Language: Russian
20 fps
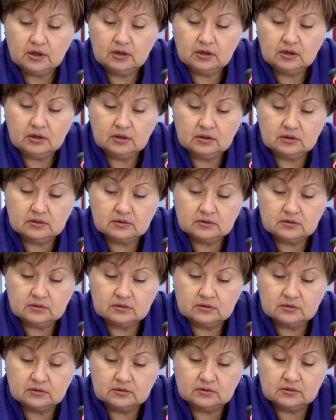и
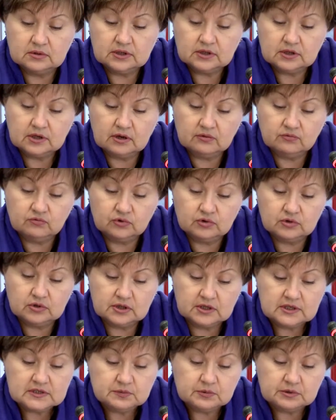э, легковой
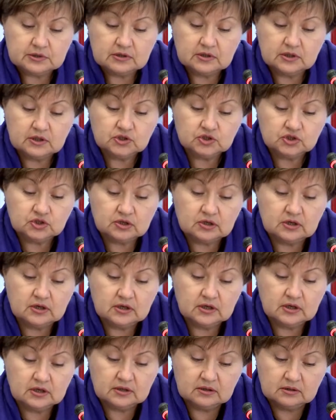транспорт также
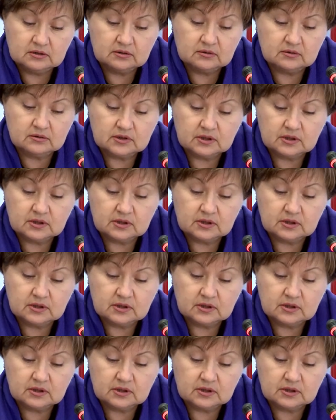для